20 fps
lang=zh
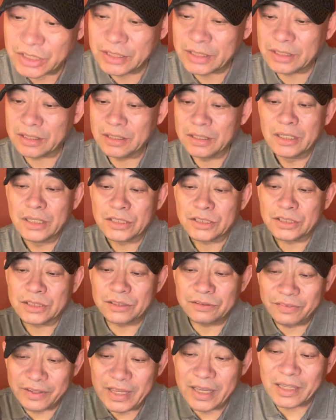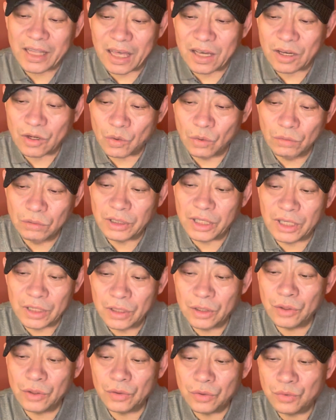呢，是维也纳宫
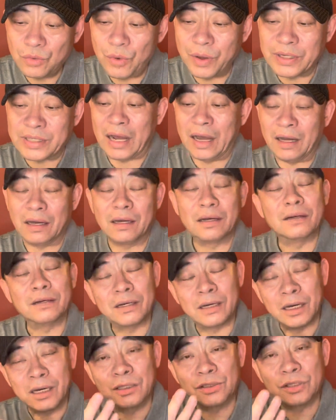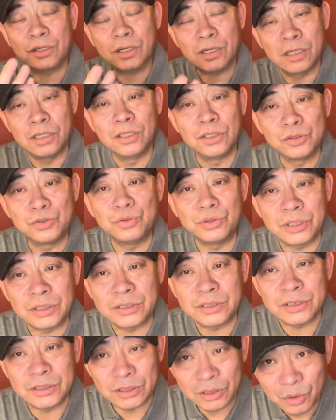廷乐长和歌剧的
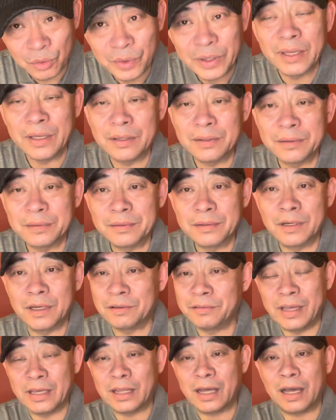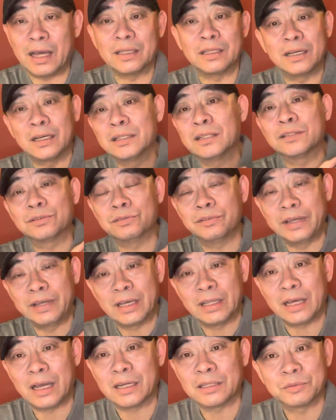指挥。啊，维也纳，你看那时候维也
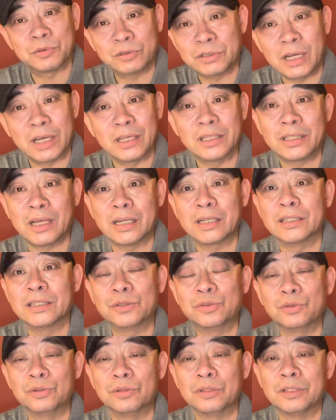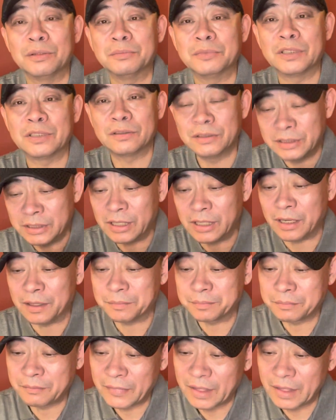纳什么多唱意大利歌剧什么的都一样。